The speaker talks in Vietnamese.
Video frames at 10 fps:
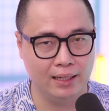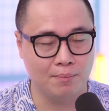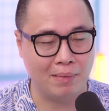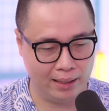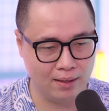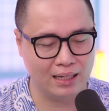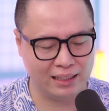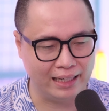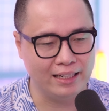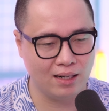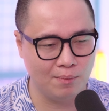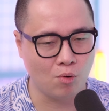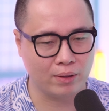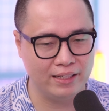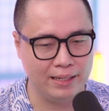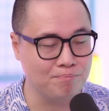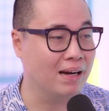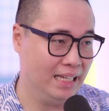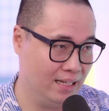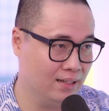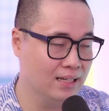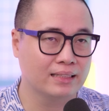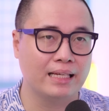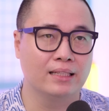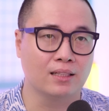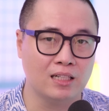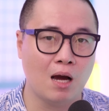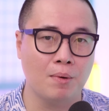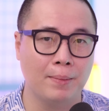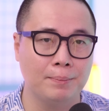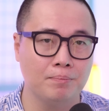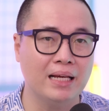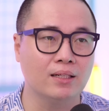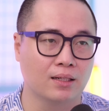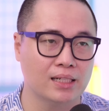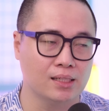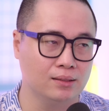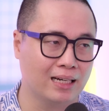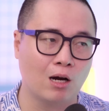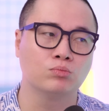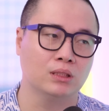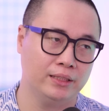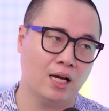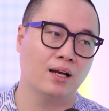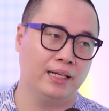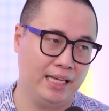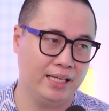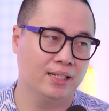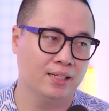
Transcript: Ờ, may anh nghĩ đó là một cái dịp may tại vì từ đó mình mới biết được cái sự là không tự do là gì